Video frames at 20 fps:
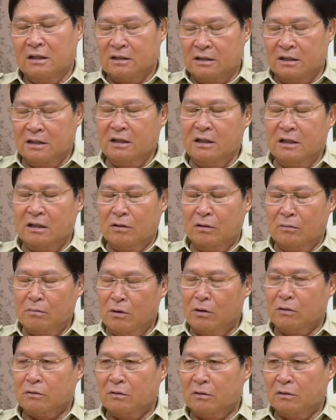trĩ ở độ
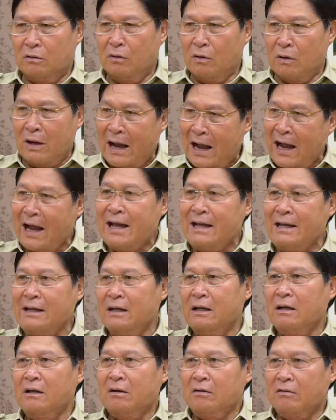1, độ 2
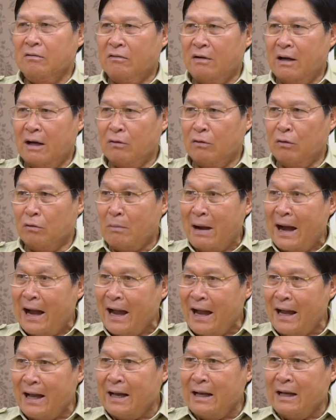và độ
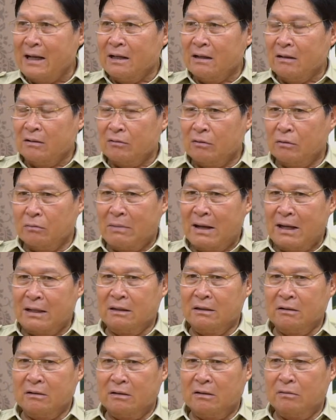3. Độ 3
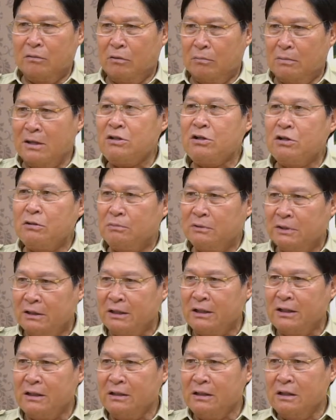ta gọi là độ bắt trừ một
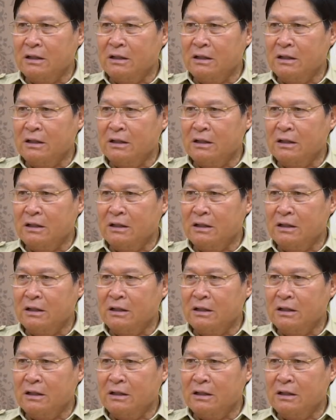tí đấy.